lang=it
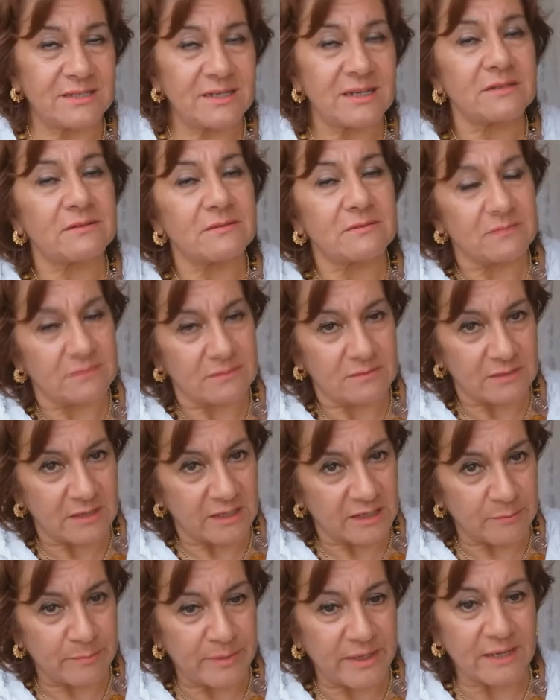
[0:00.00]
sia
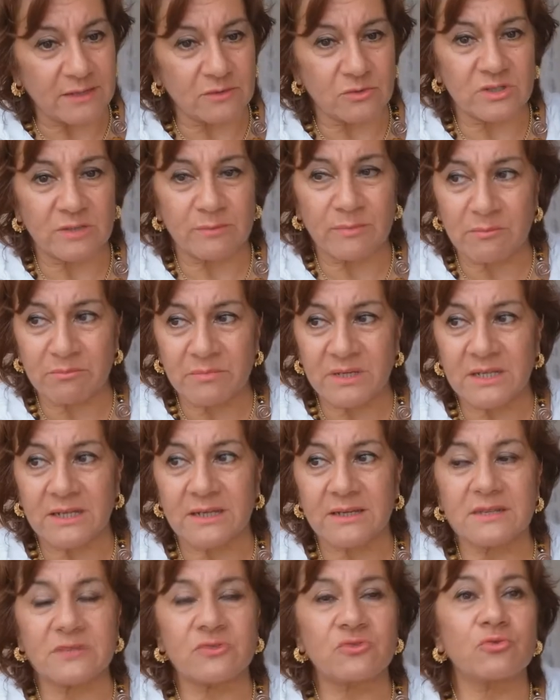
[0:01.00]
ripeto, dei
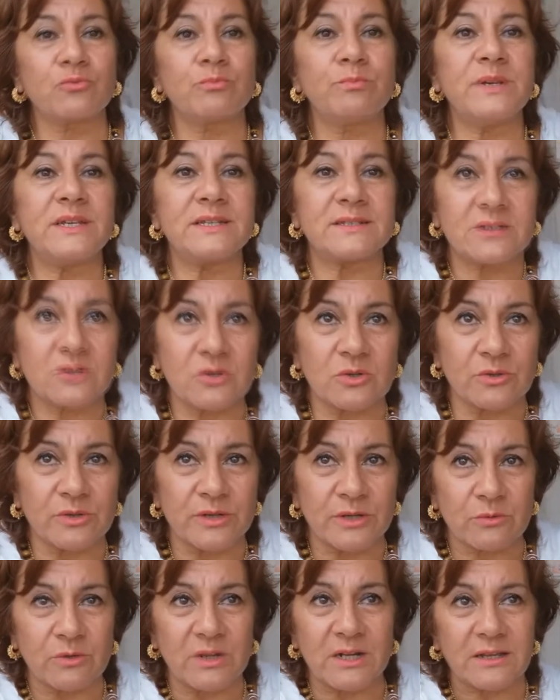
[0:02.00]
bambini che subiscono
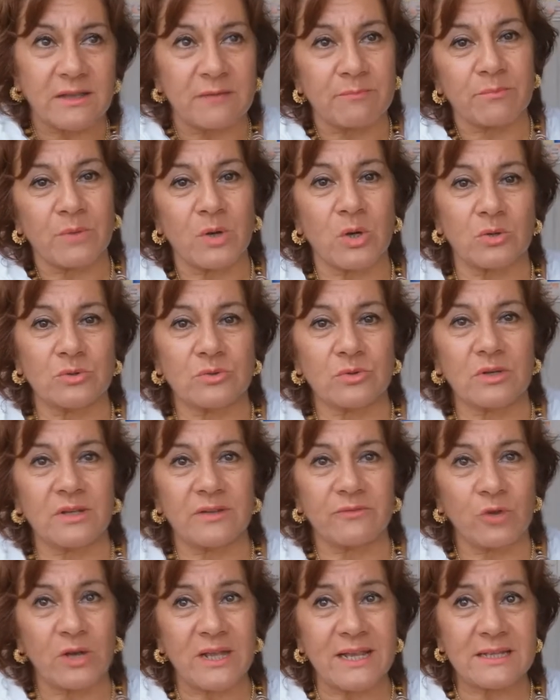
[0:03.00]
in qualche modo
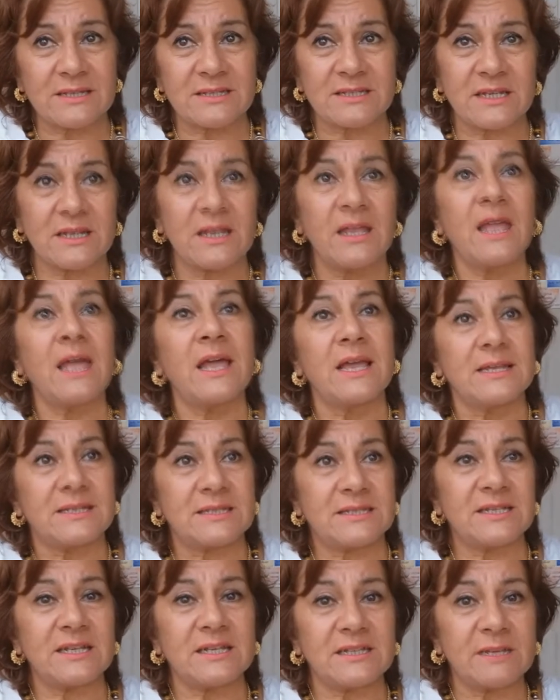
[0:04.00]
le violenze,
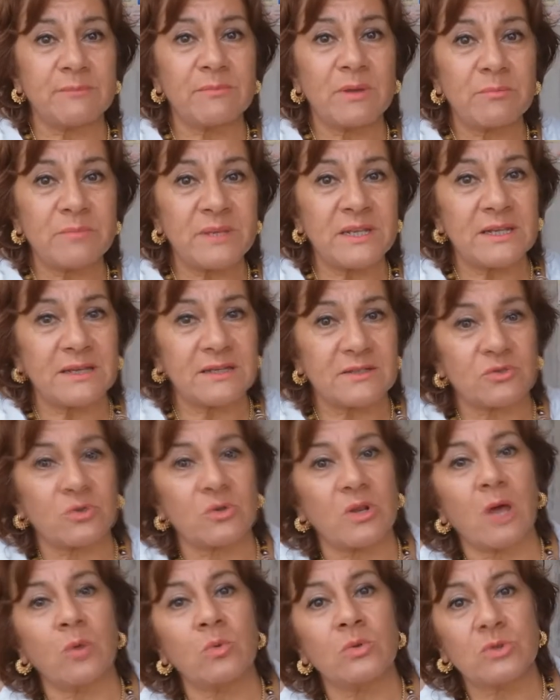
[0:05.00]
sia dei bambini che
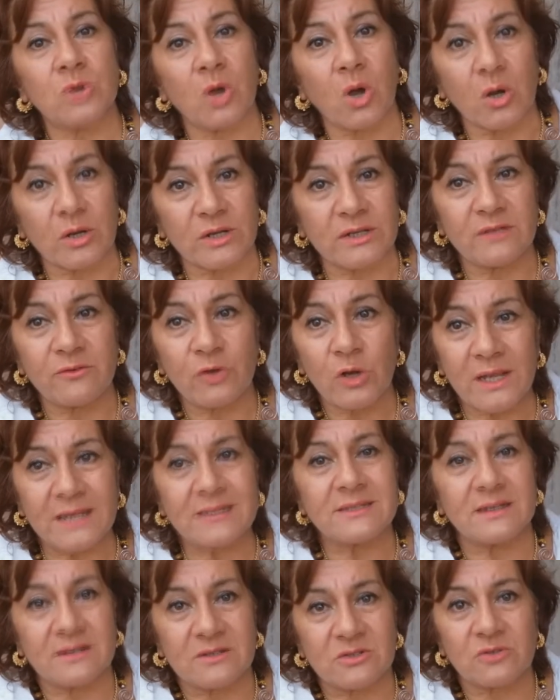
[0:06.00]
sono autori di
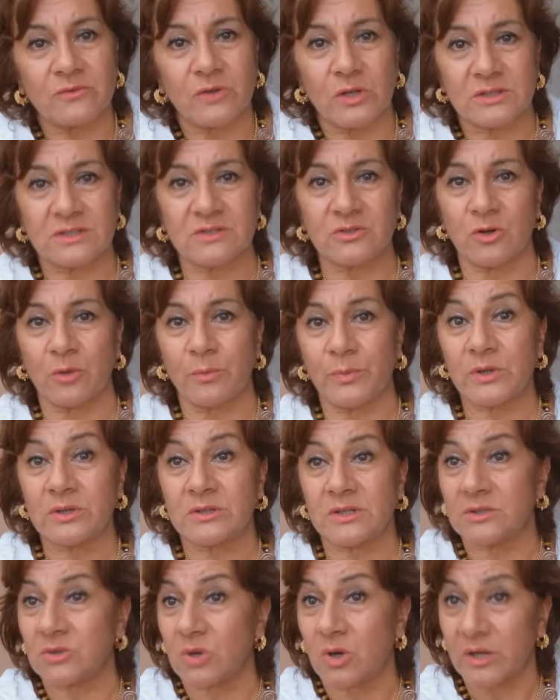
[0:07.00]
violenza che a sua volta sono
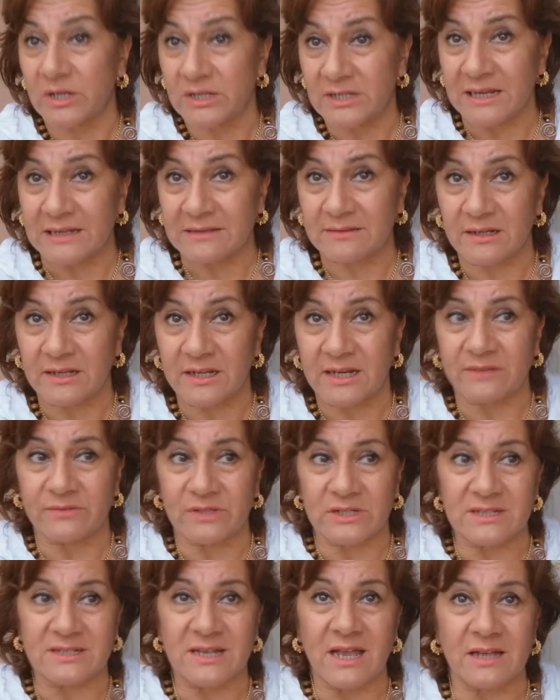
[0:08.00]
portatori di altri
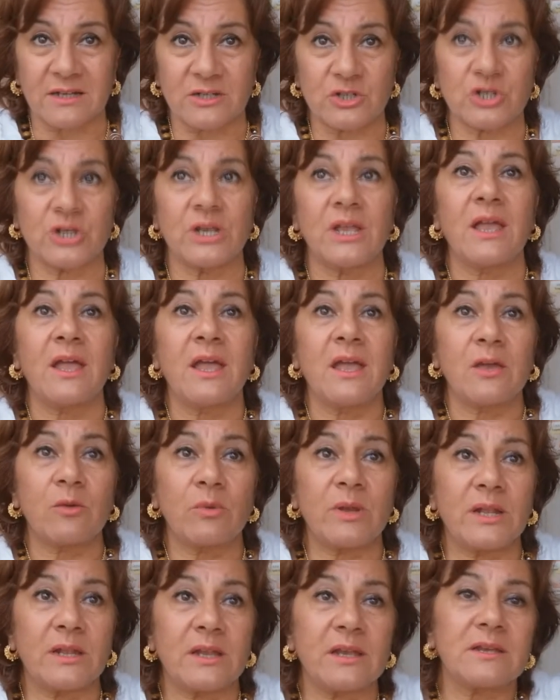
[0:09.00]
gravi disagi.
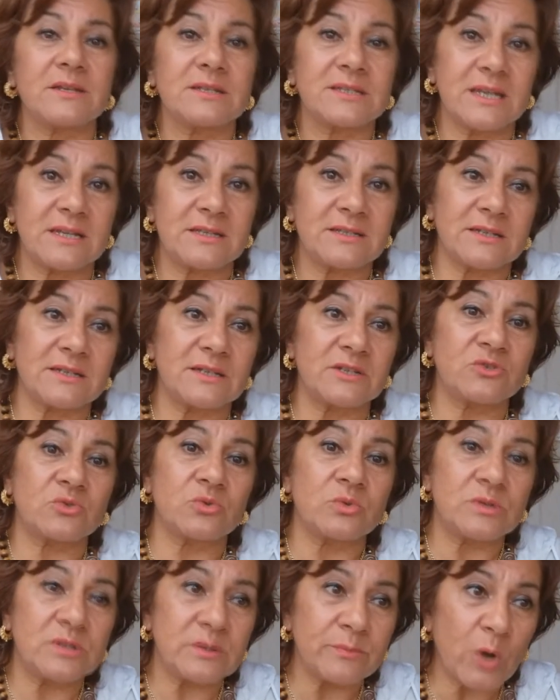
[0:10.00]
Quindi senza
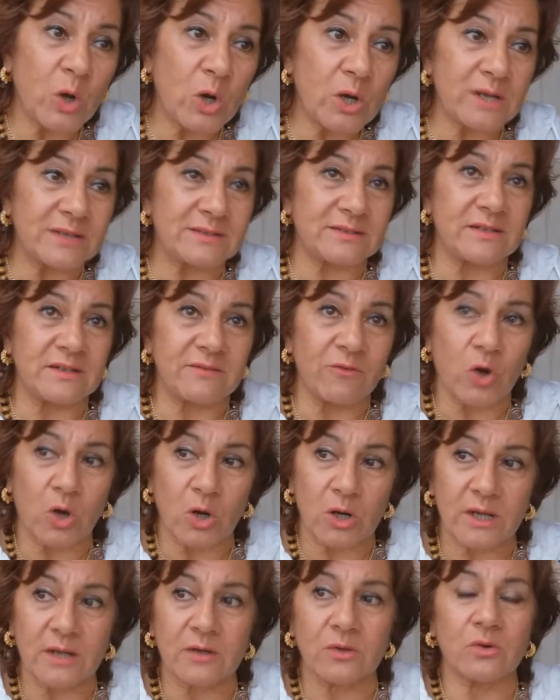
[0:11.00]
nessun timore si
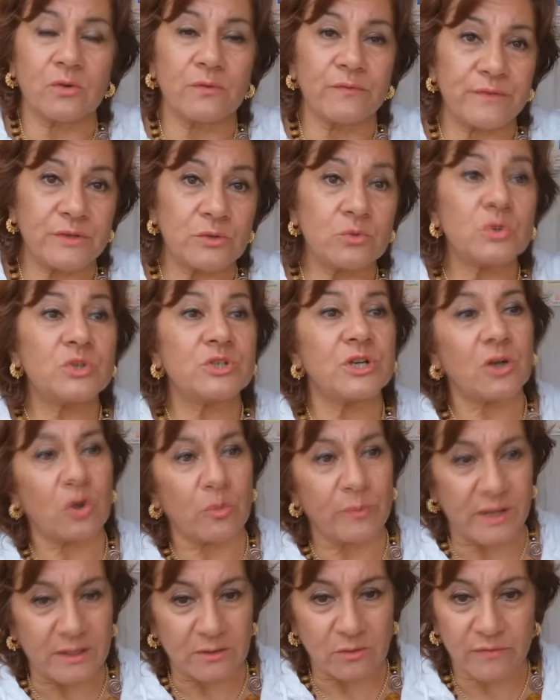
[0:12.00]
rivolgano con fiducia,
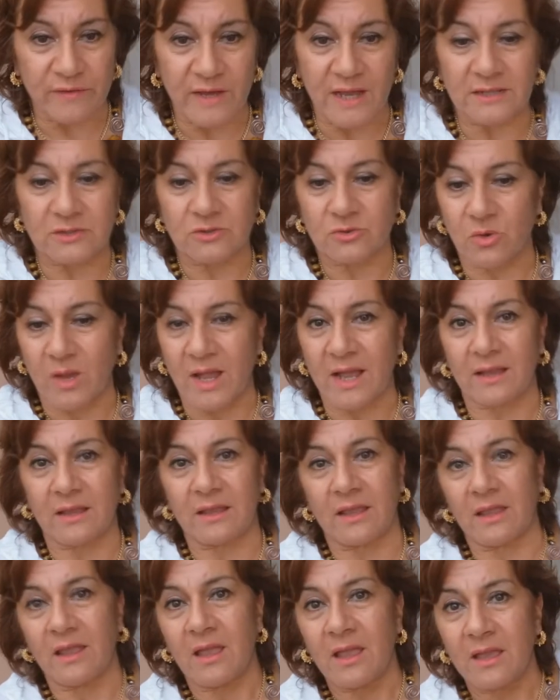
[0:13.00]
come hanno fatto
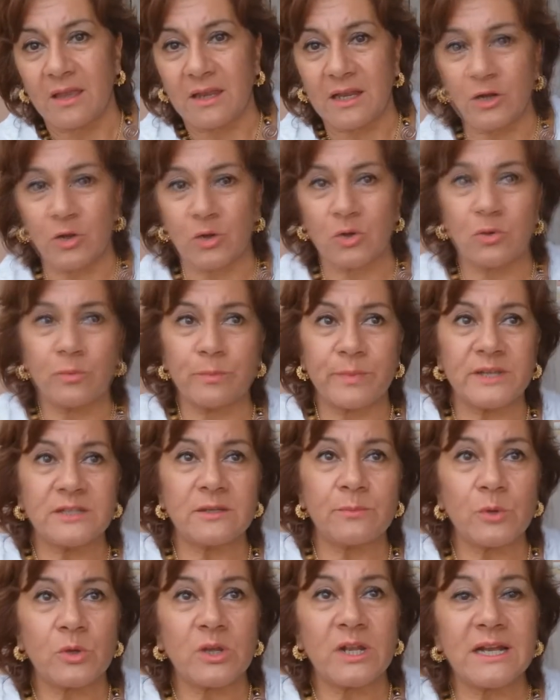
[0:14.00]
anche i loro
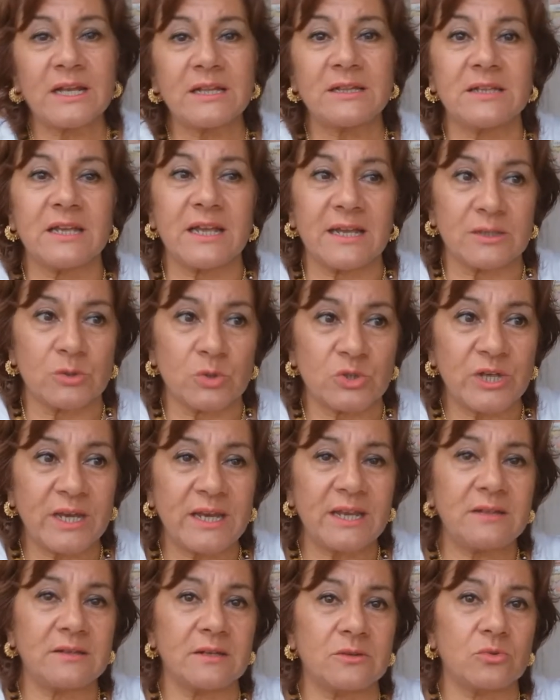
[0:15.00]
compagni più grandi, ai
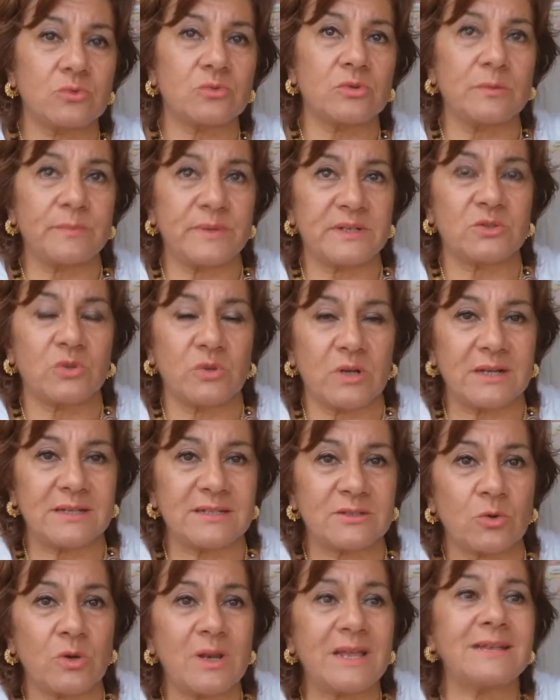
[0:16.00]
docenti, a tutto il
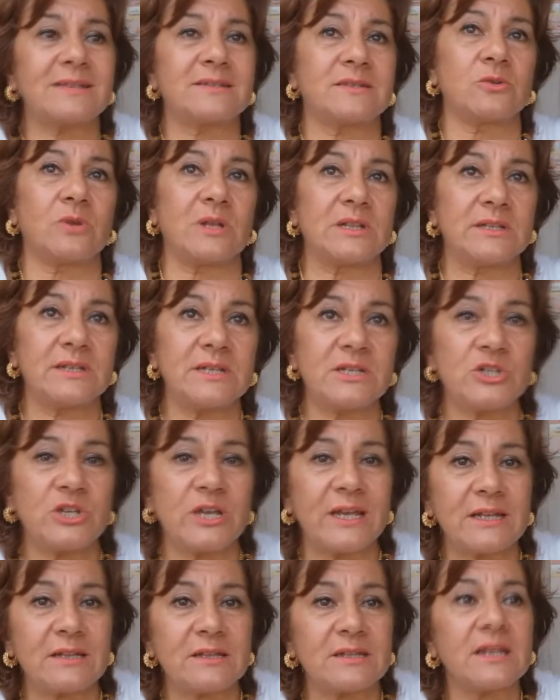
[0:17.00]
personale scolastico, al
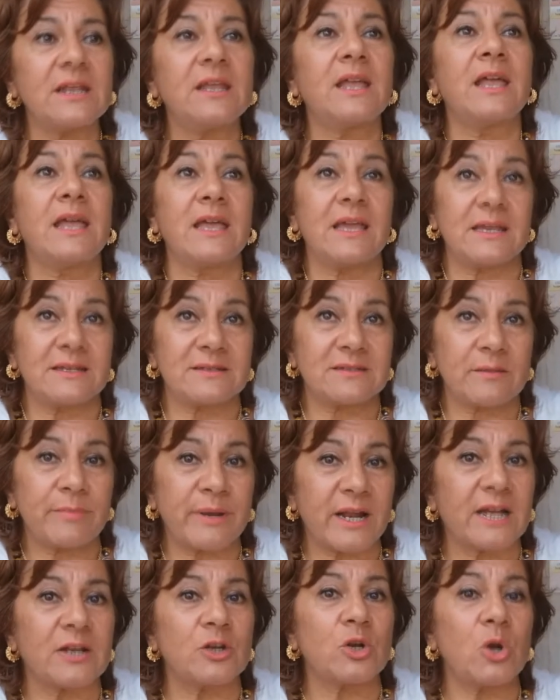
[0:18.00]
dirigente e
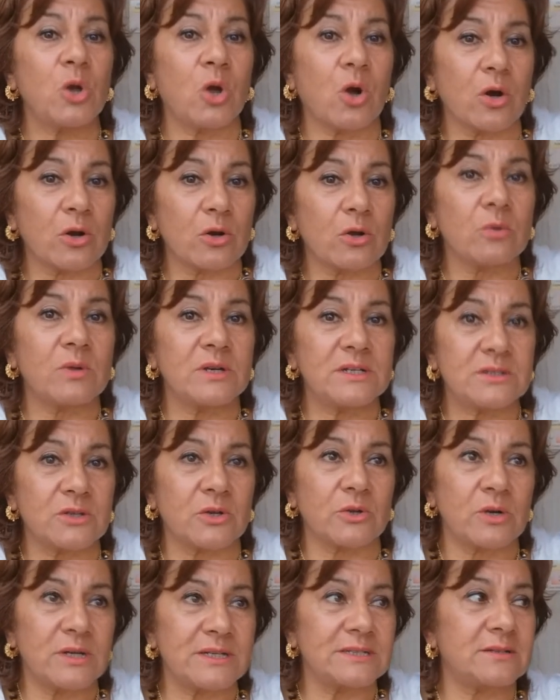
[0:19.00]
sapranno loro quali
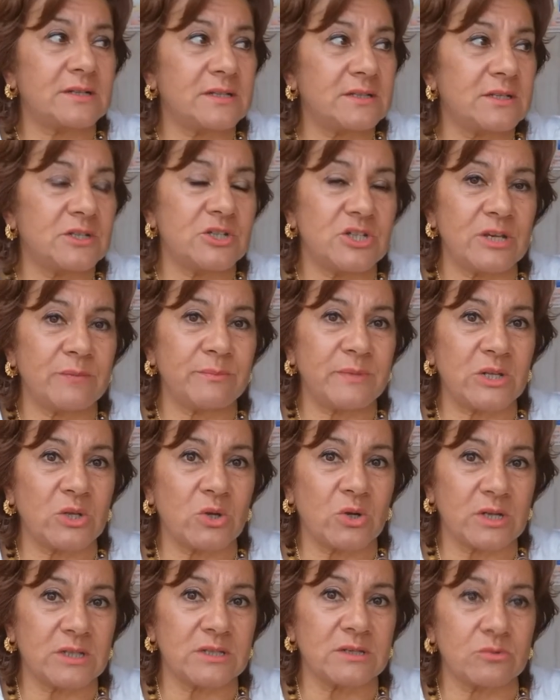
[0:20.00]
sono le strategie
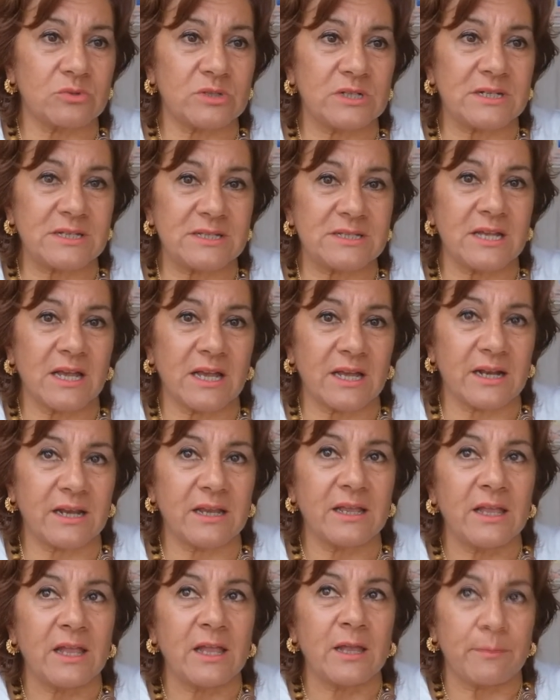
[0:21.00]
migliori da
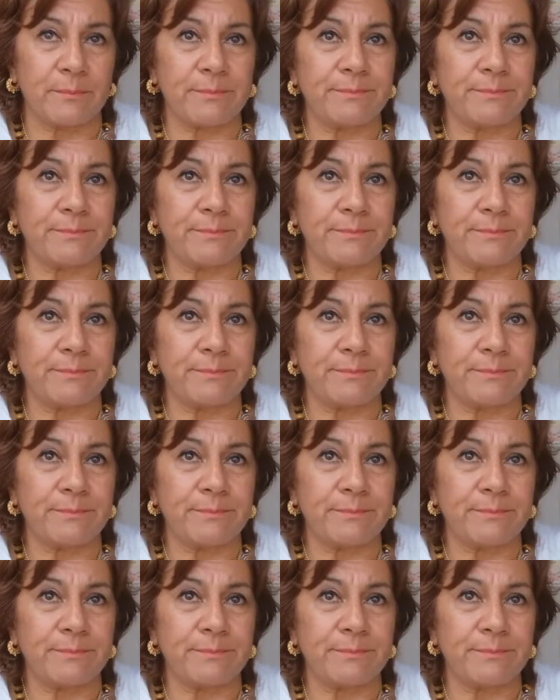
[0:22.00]
utilizzare.